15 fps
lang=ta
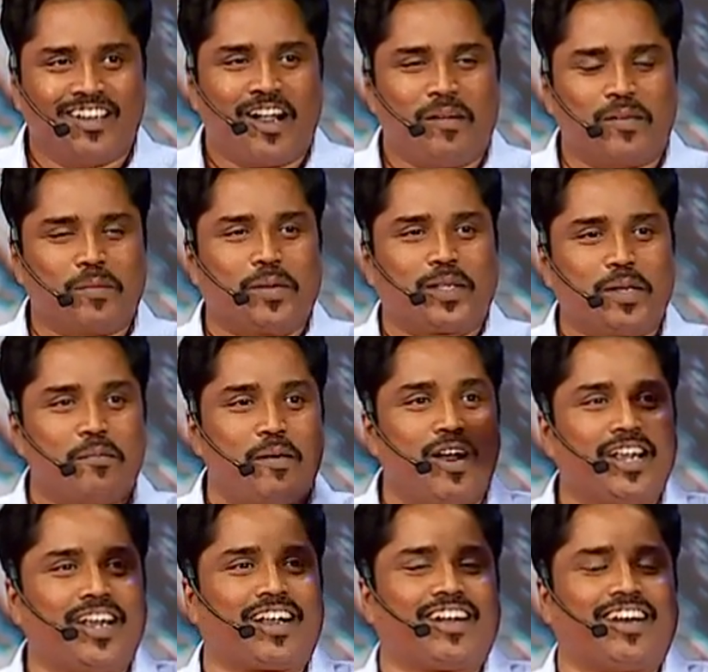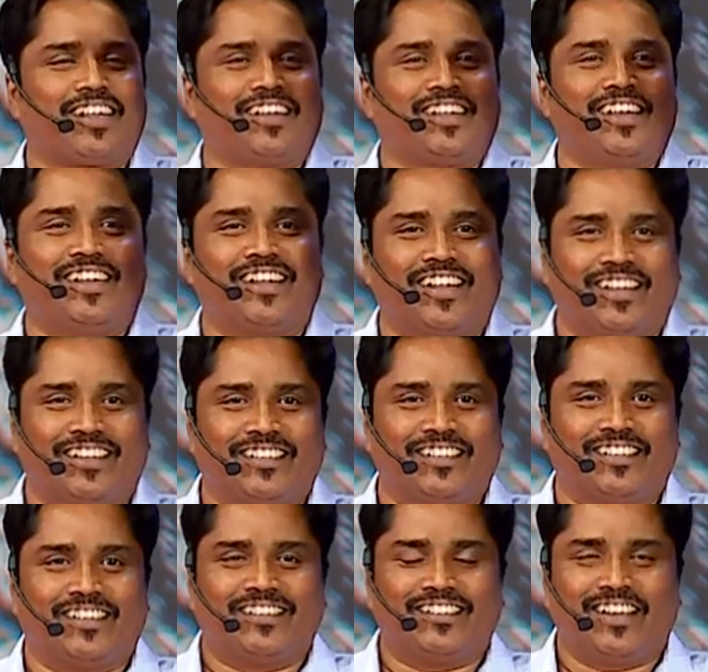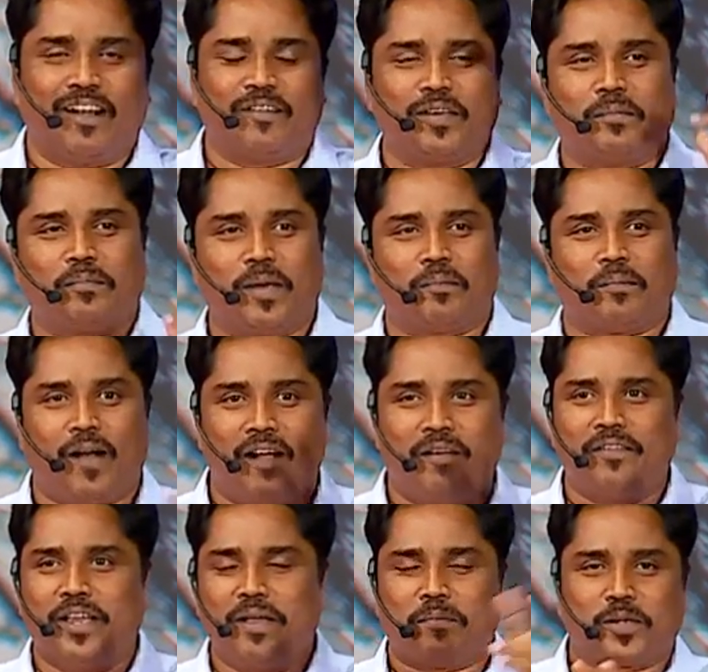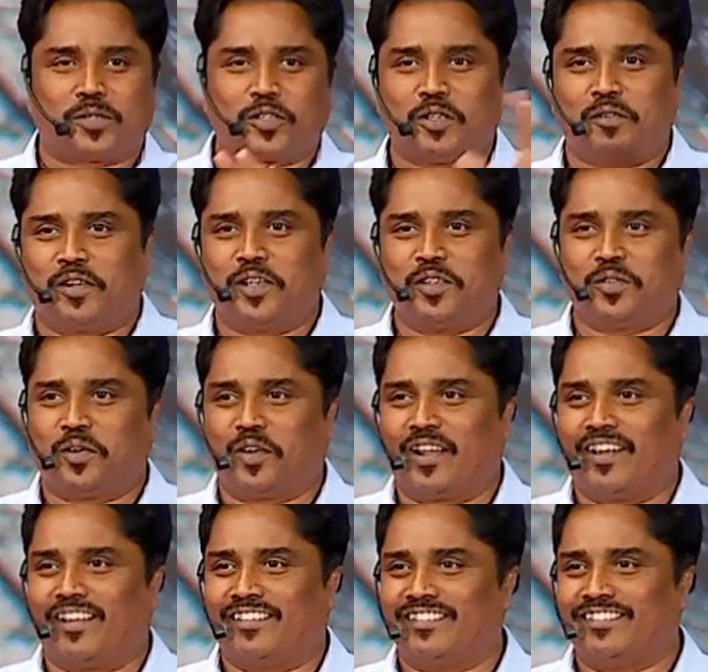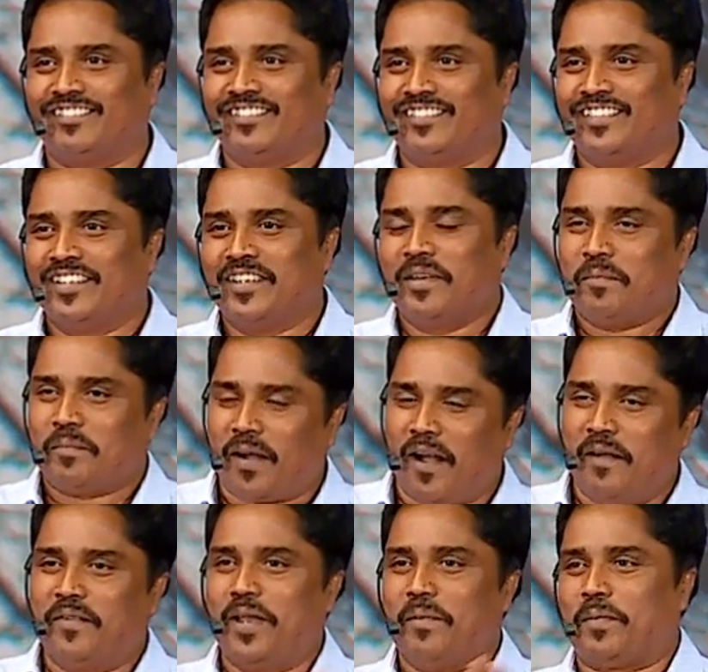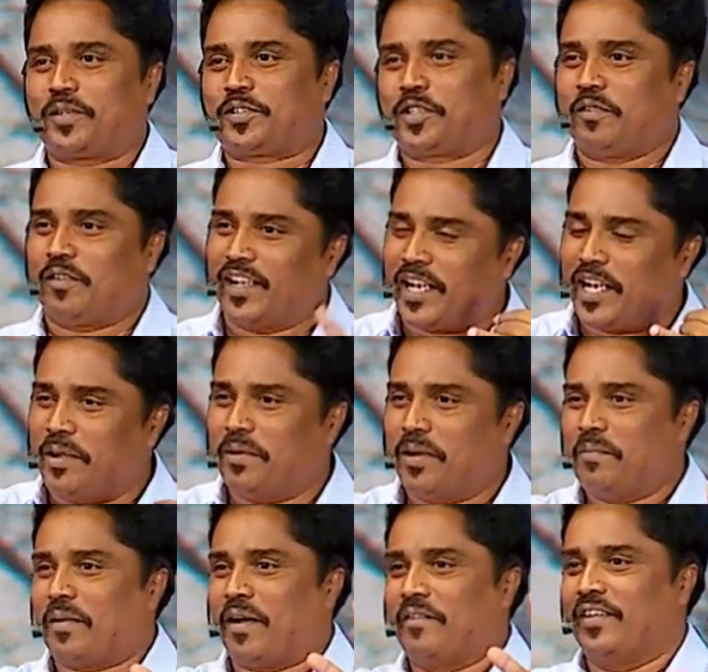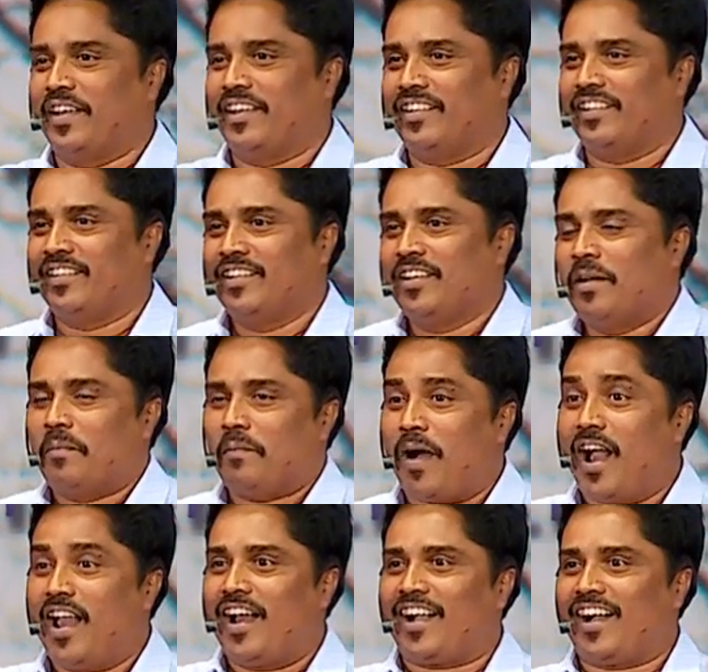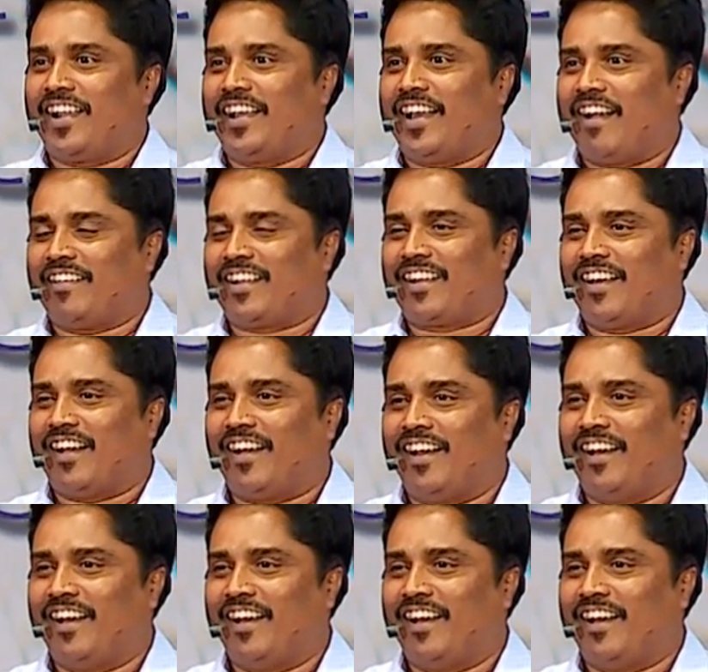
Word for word: அவனை பார்த்தா மாயக்காரரேன்றார் அவர் இப்போ பாவியே பரிசுத்தவானேன்னு சொல்லலை பாவியே பரிசுத்தவானே ரெண்டு பேரும் பாவி மாயக்காரன் யாருன்னா